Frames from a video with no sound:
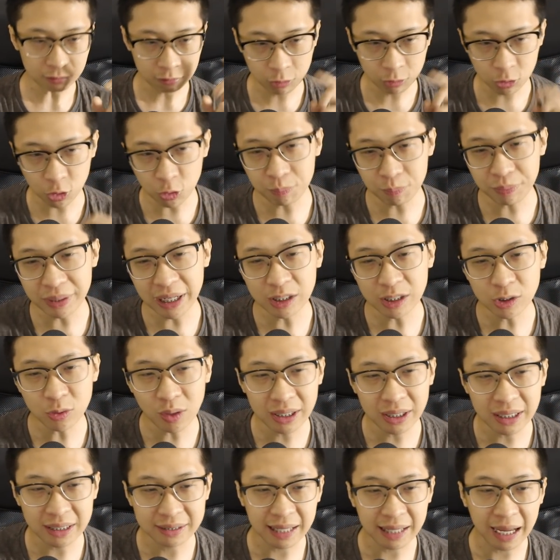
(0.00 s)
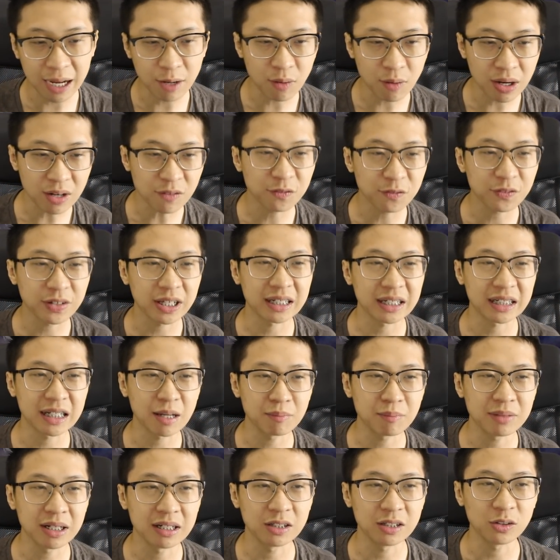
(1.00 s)
Grup B itu ada Taiwan,
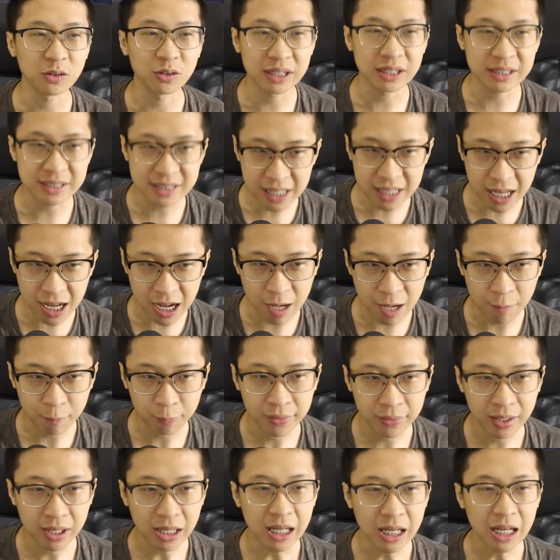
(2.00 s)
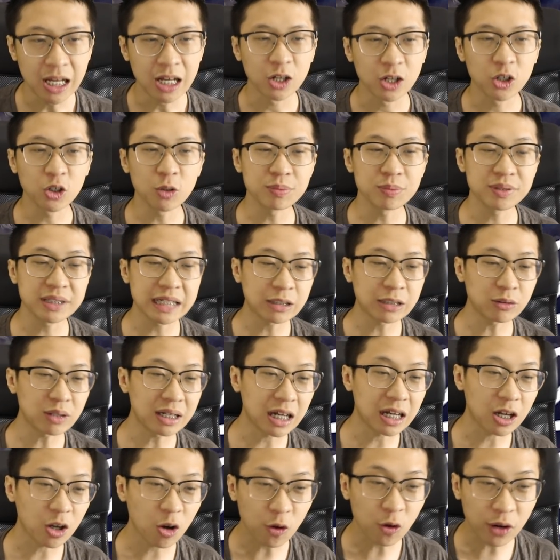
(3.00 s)
Vietnam, dan Indonesia Grup C itu
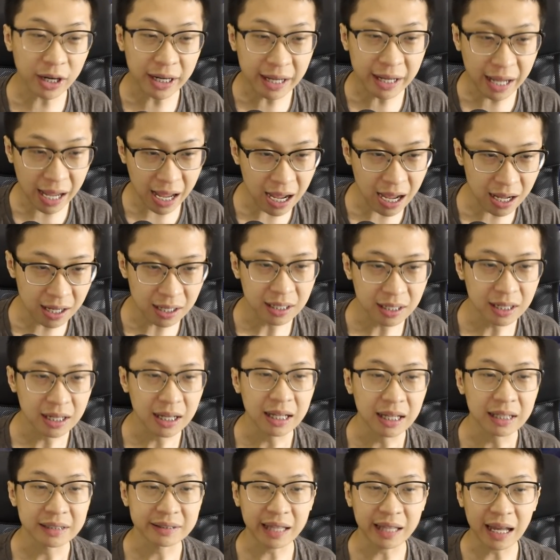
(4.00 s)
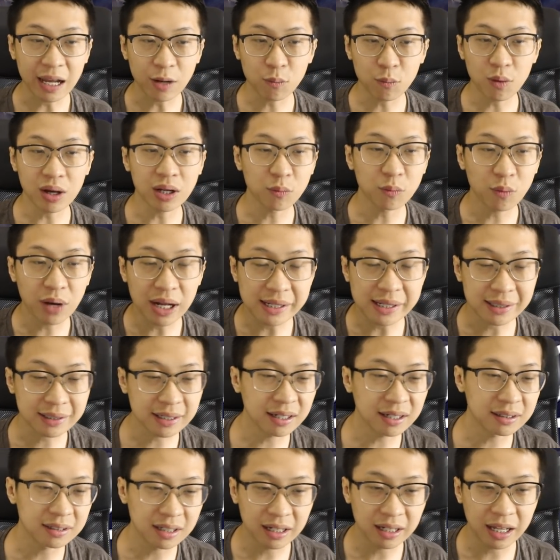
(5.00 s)
ada Korea, Taiwan,
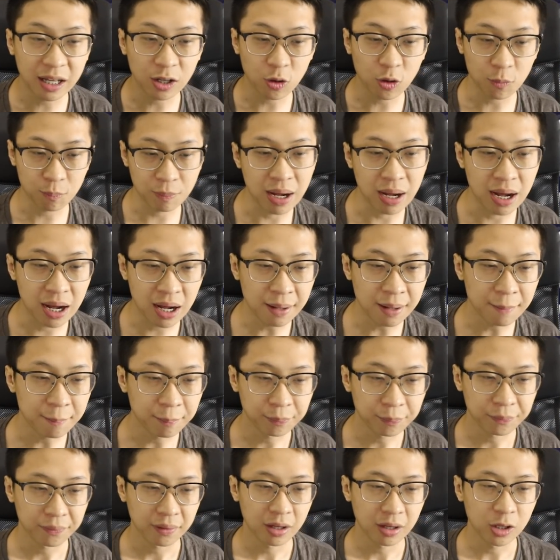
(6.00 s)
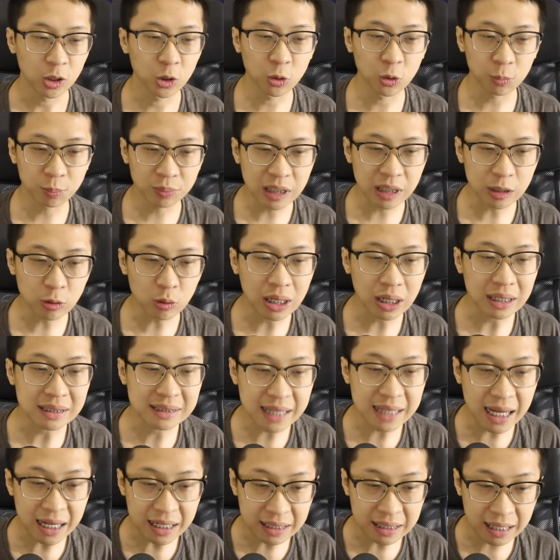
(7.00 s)
Wildcard, dan Eropa Grup D itu ada
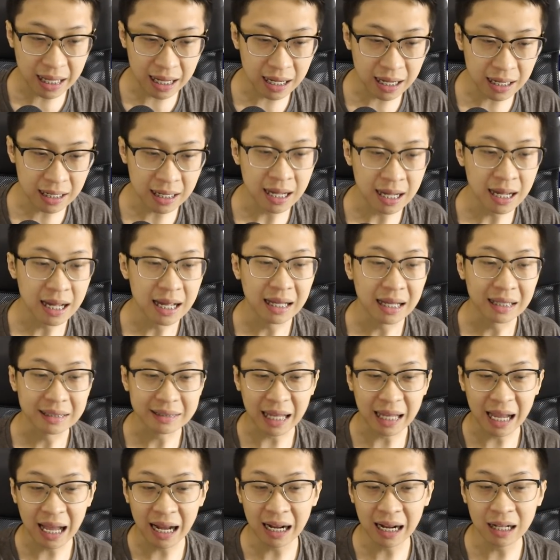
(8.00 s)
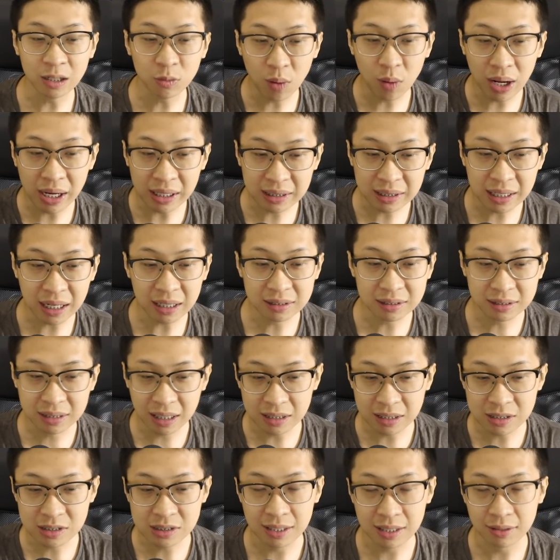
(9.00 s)
China, Thailand wildcard
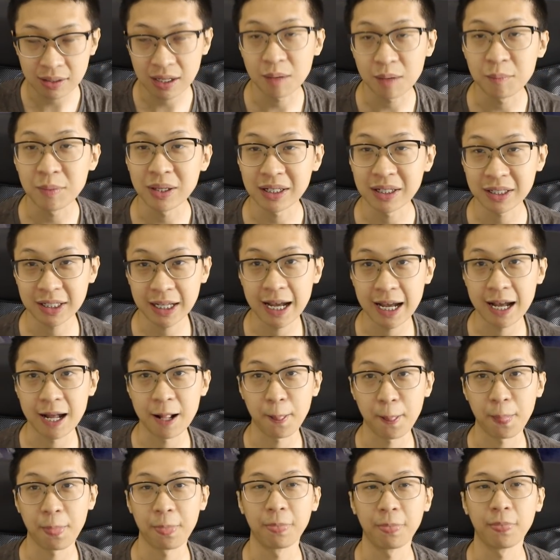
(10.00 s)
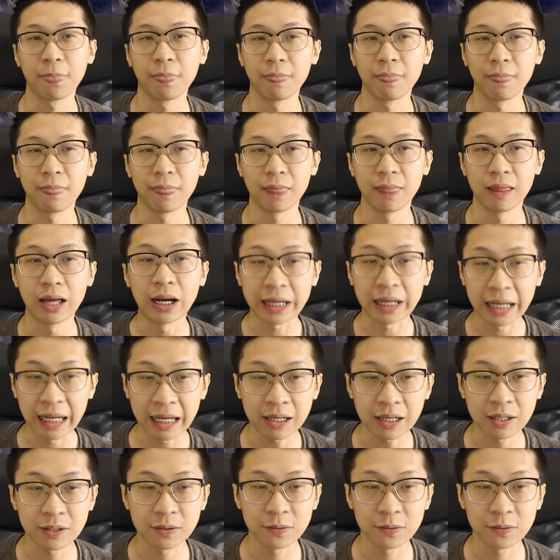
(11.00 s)
dan South America. Oke, okay,